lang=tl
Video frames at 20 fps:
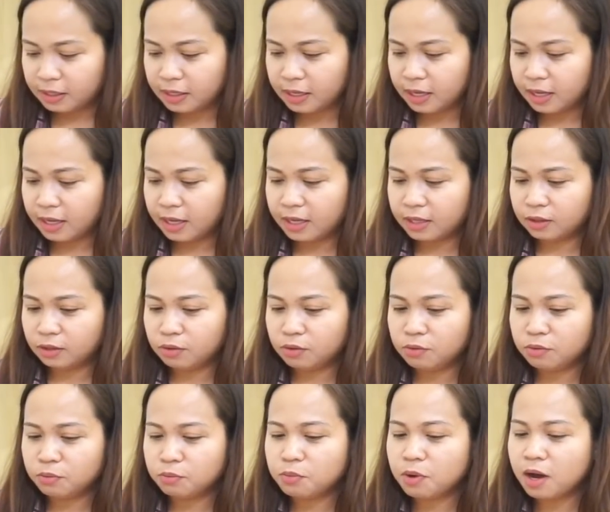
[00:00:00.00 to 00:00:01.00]
niya, ito
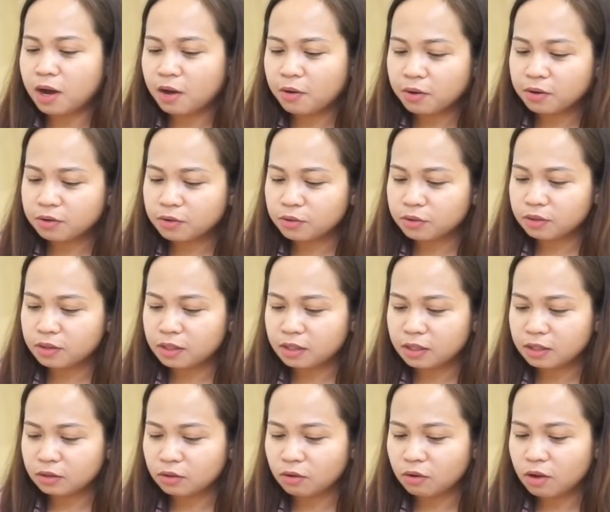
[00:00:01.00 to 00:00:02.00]
yung wow, ang cute din
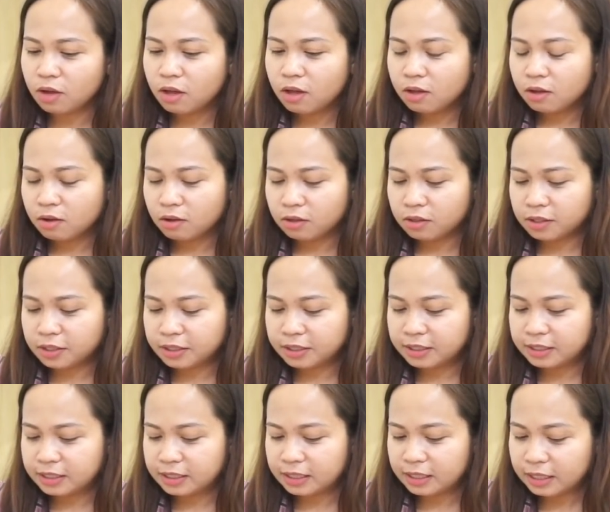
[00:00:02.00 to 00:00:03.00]
ito. Color
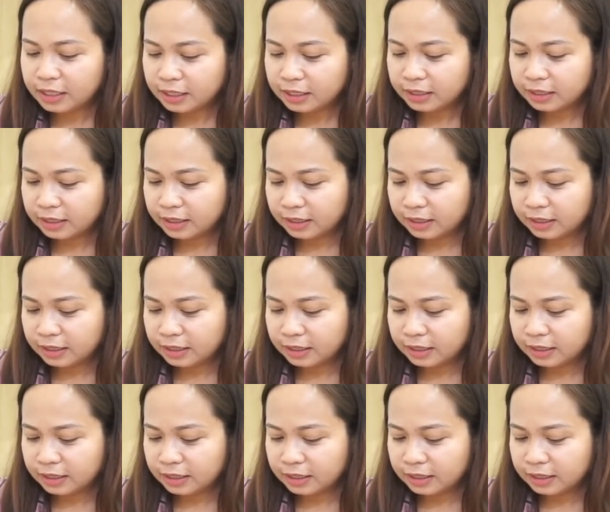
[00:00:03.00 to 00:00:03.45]
green.